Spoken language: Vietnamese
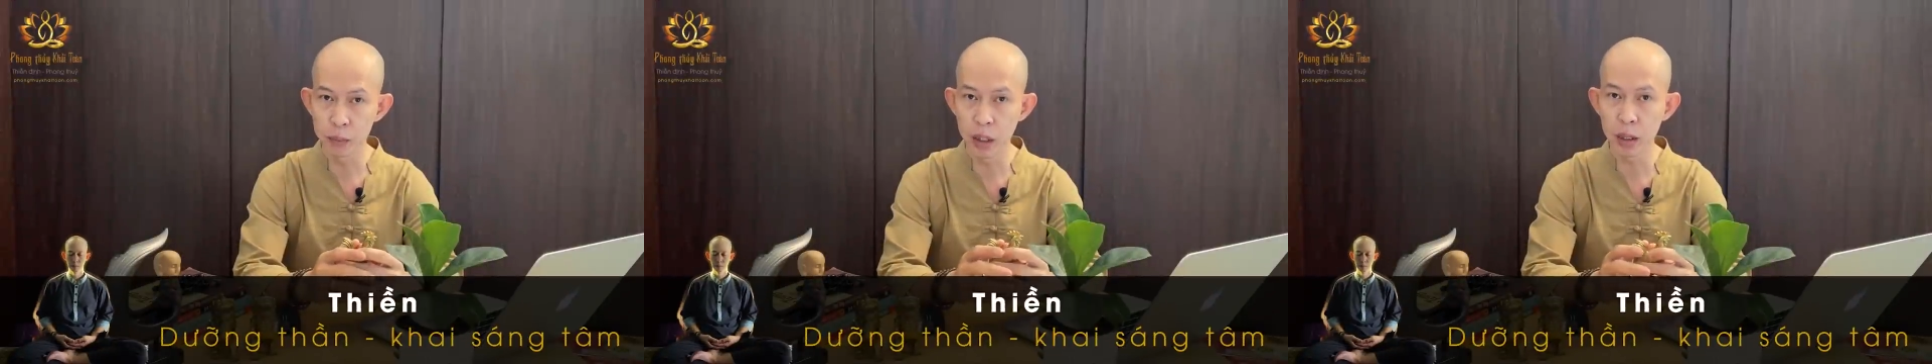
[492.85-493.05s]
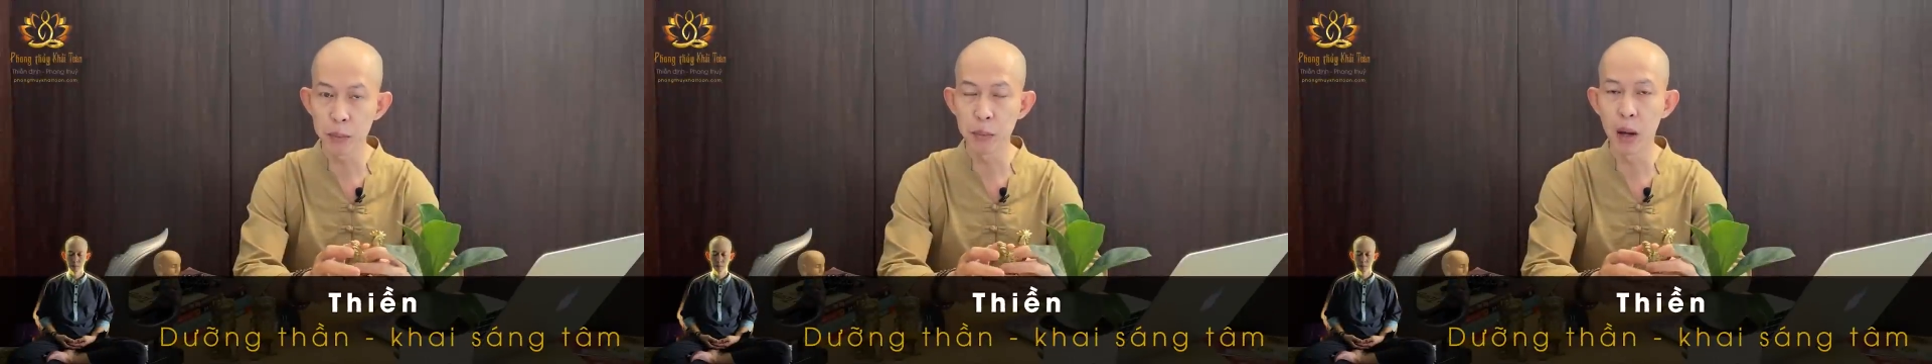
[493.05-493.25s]

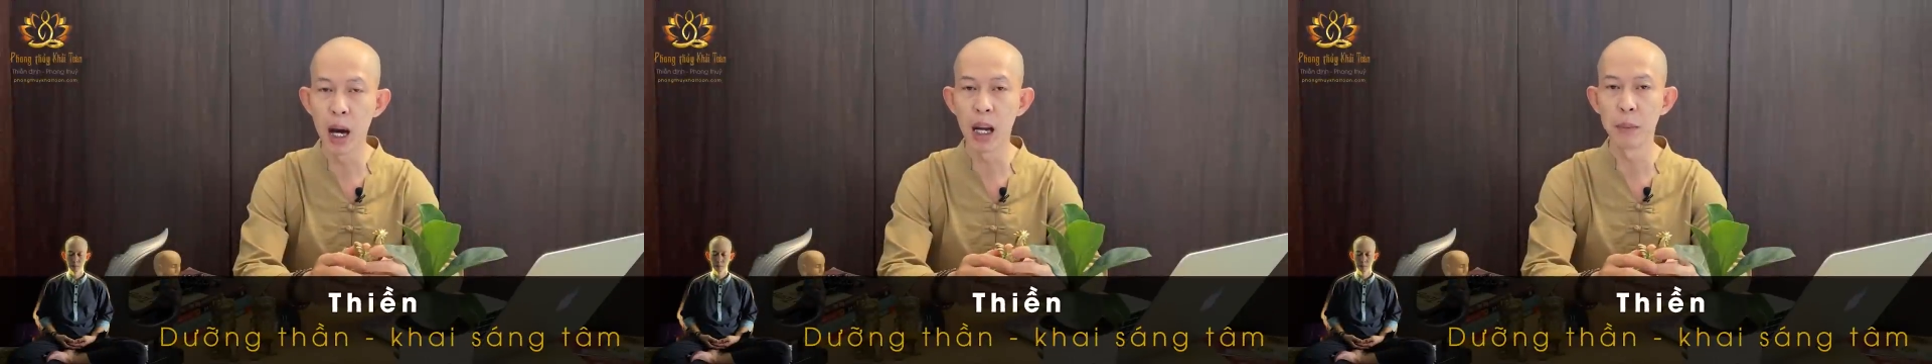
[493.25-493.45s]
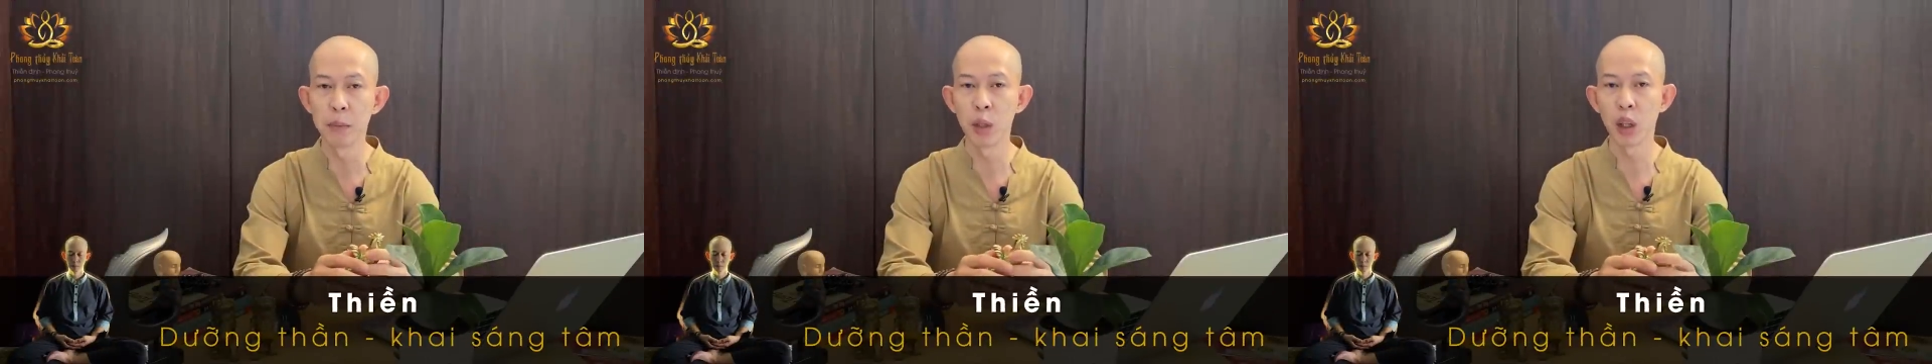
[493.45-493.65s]
biết
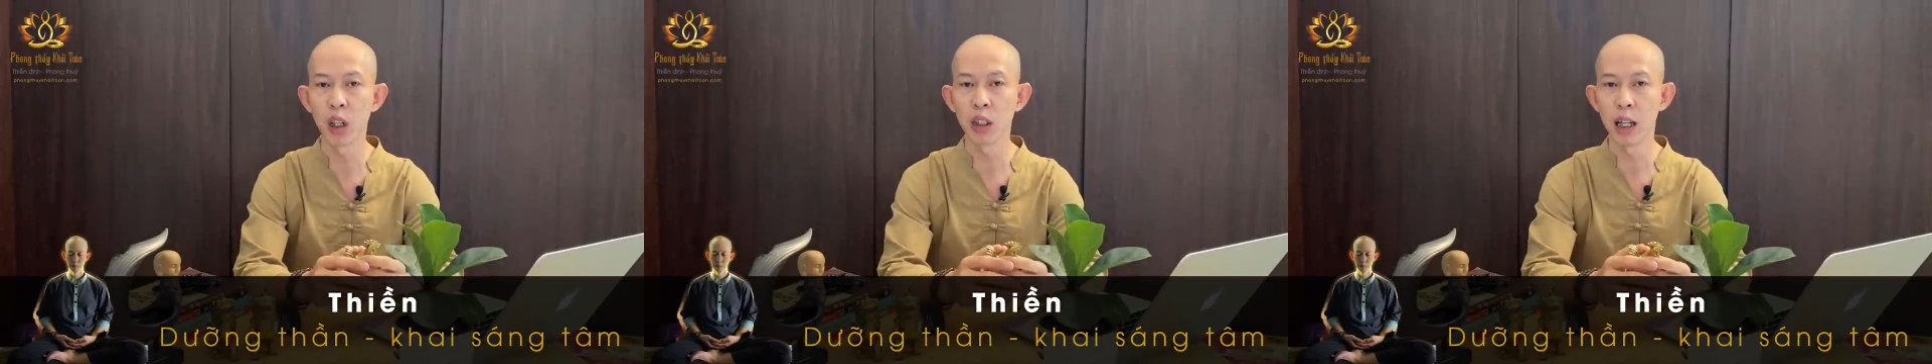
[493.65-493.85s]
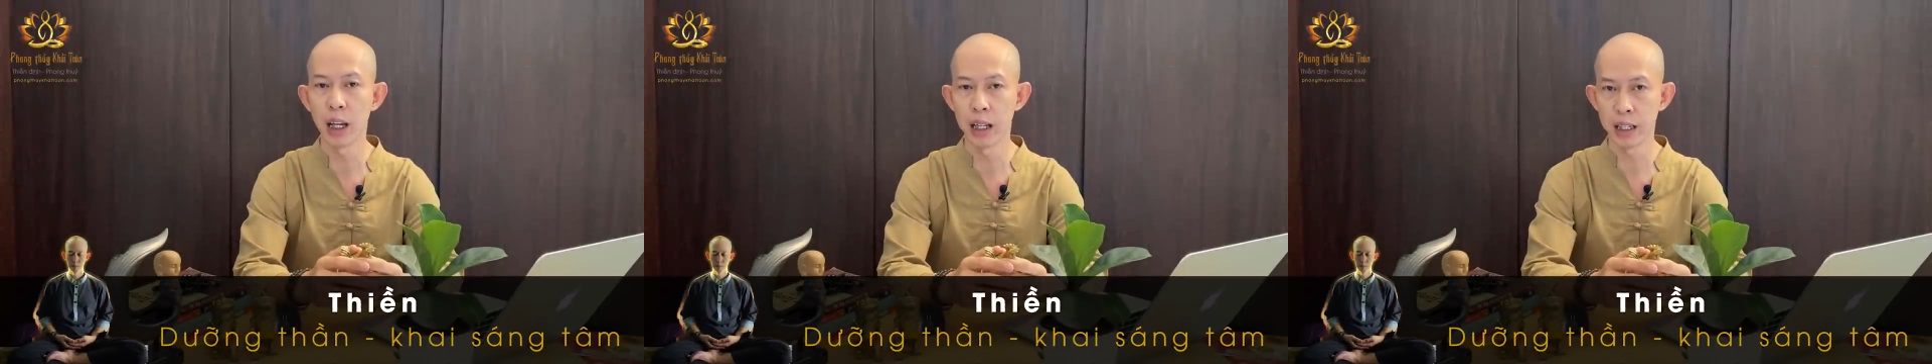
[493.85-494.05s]
mệnh mới
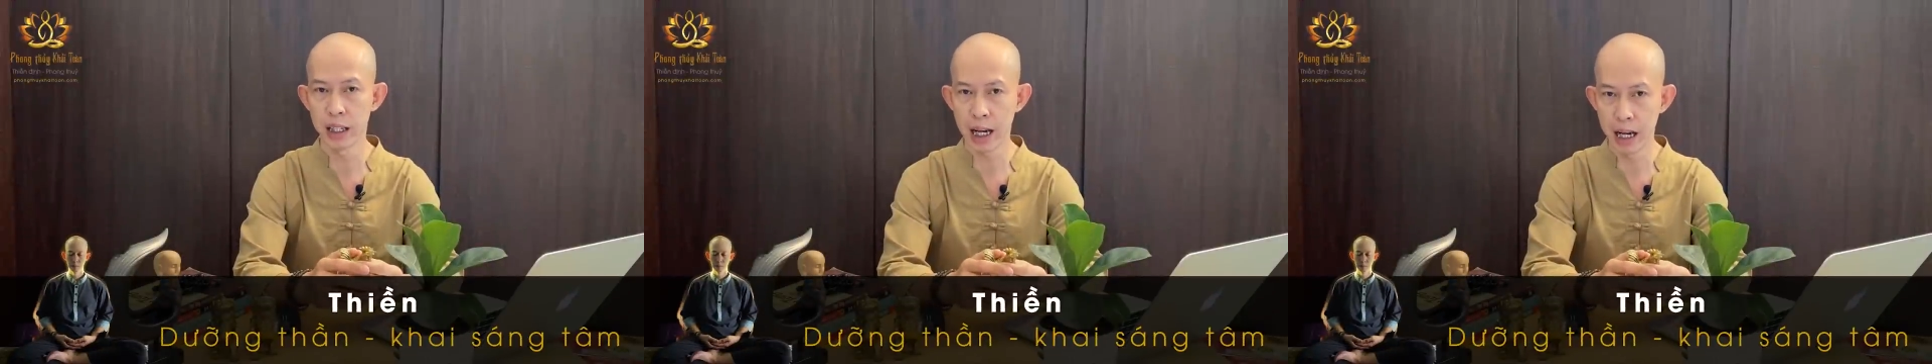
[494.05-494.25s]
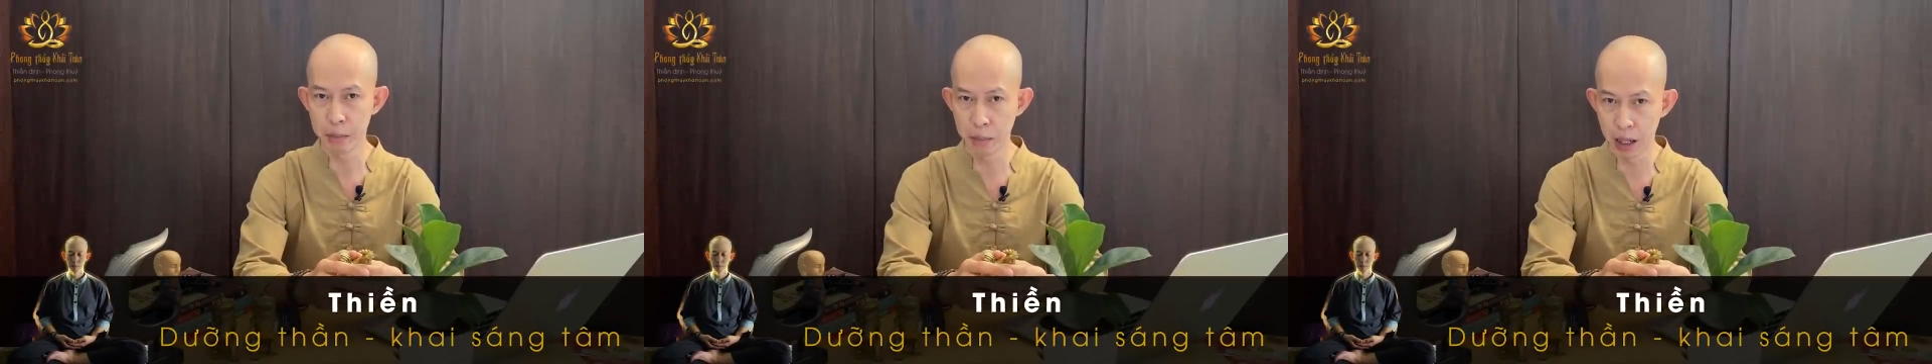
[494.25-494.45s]
có thể
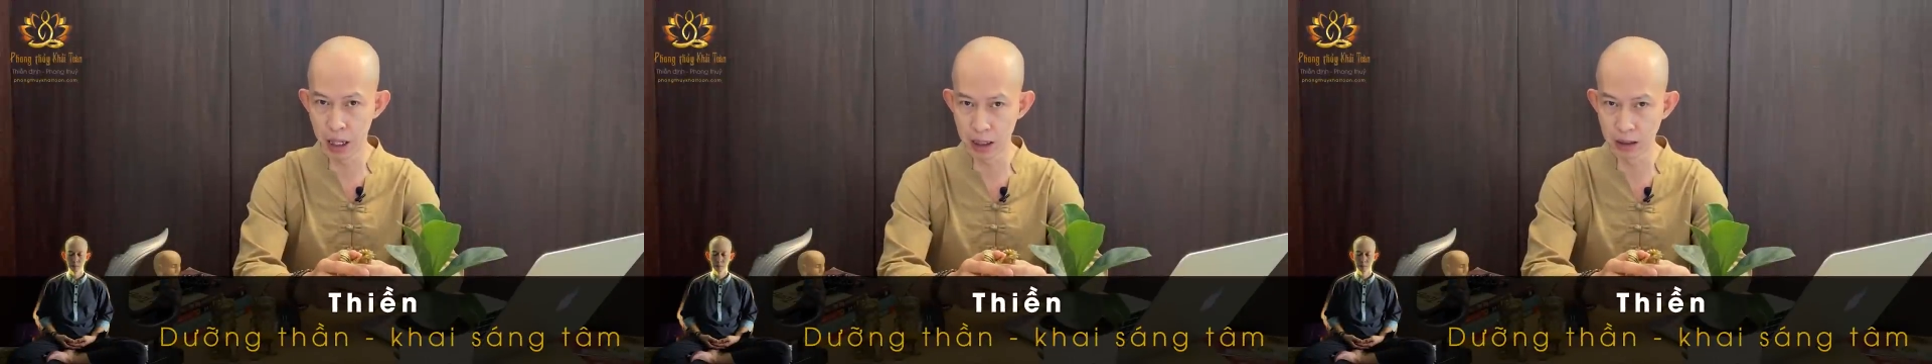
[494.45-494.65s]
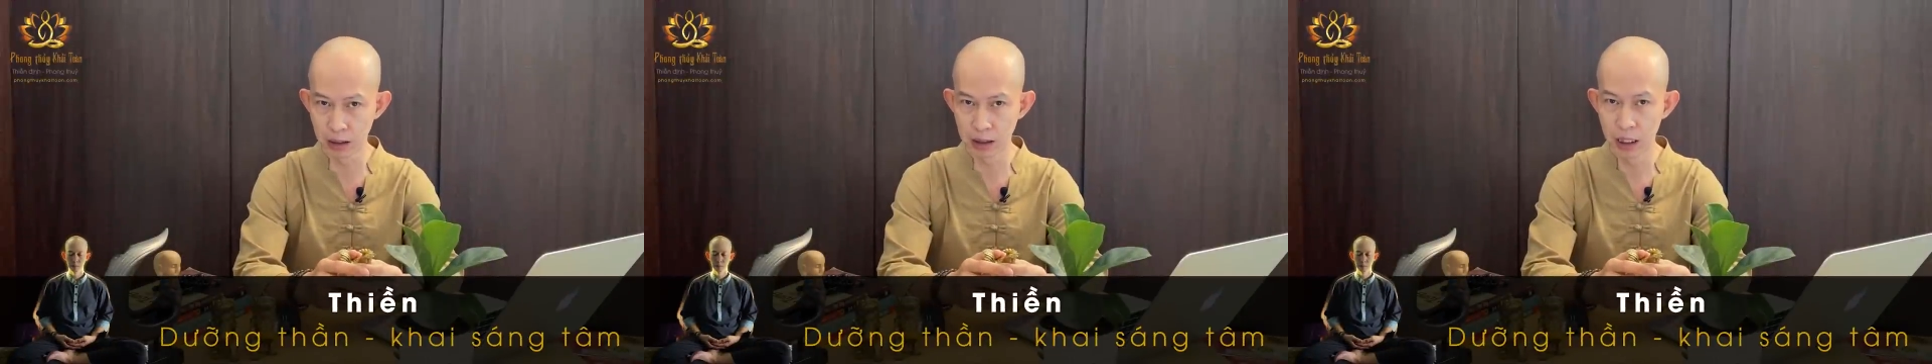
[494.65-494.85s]
cải
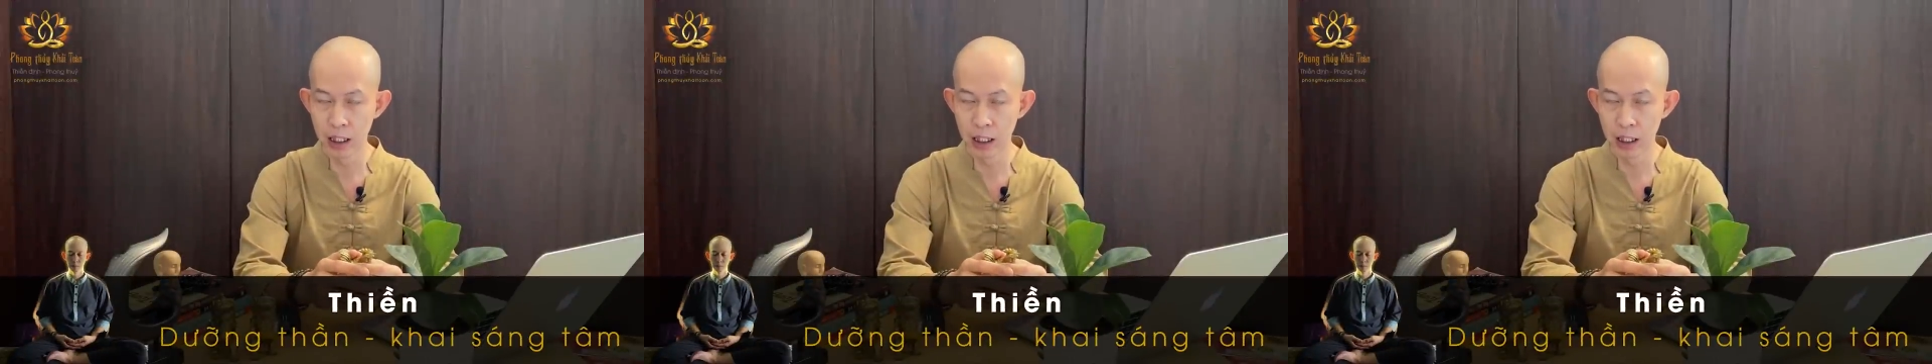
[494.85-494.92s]
mệnh.